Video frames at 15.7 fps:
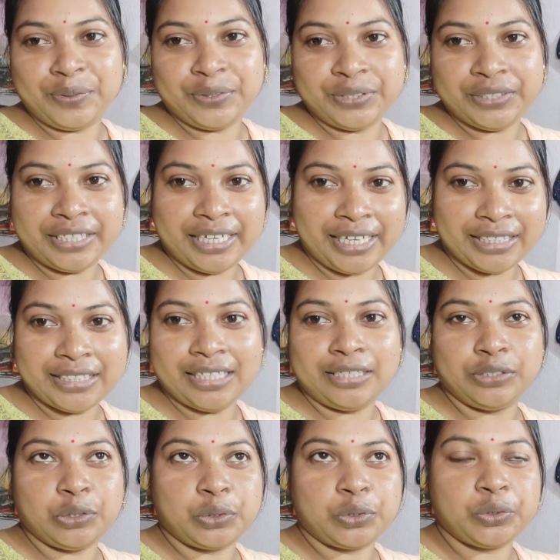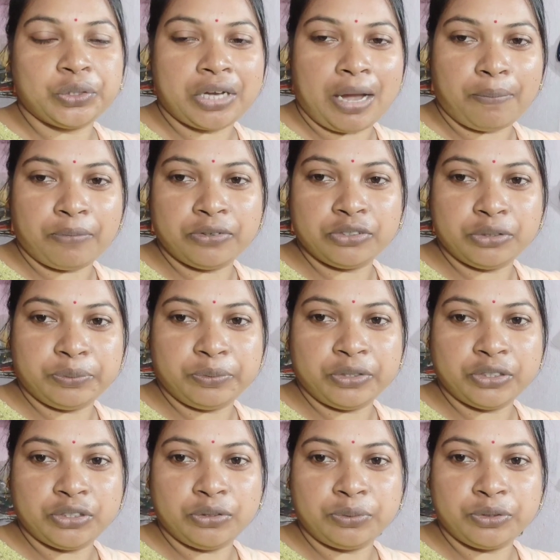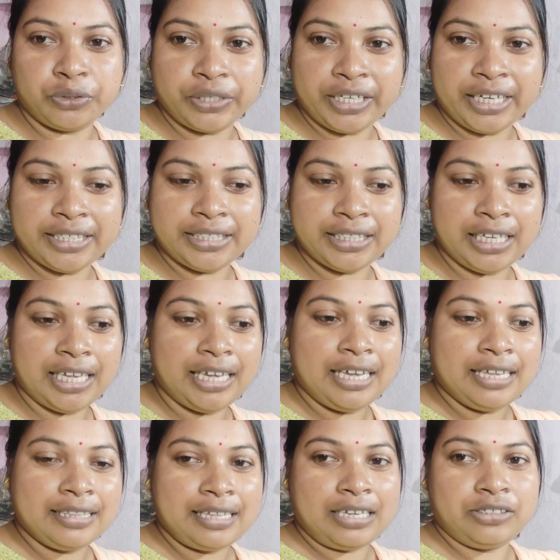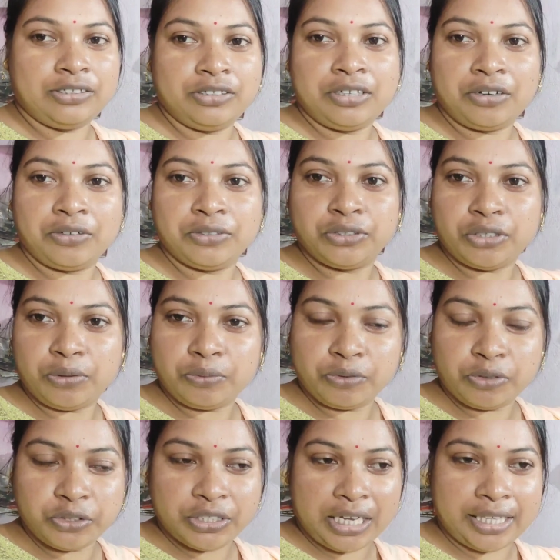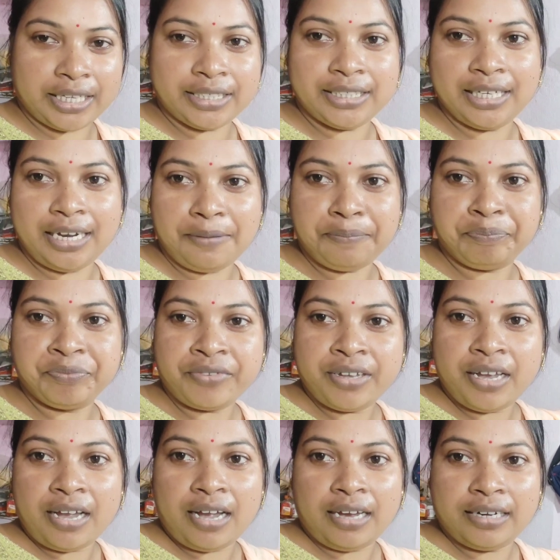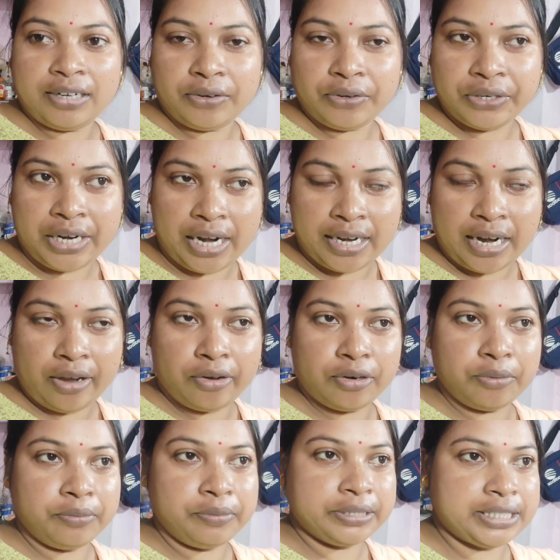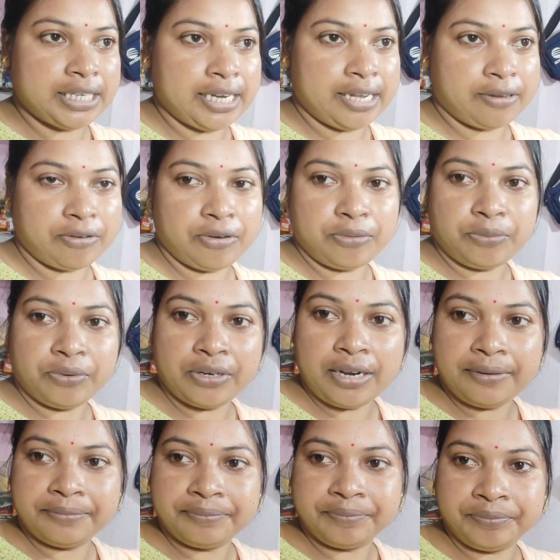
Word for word: রোদ দিয়েছে যত কাপড় চোপড় সব শুকিয়েছি তার জন্য এখন সব গুছাতে ছিলাম আর এখন রান্না করবো বেশি লেট করব না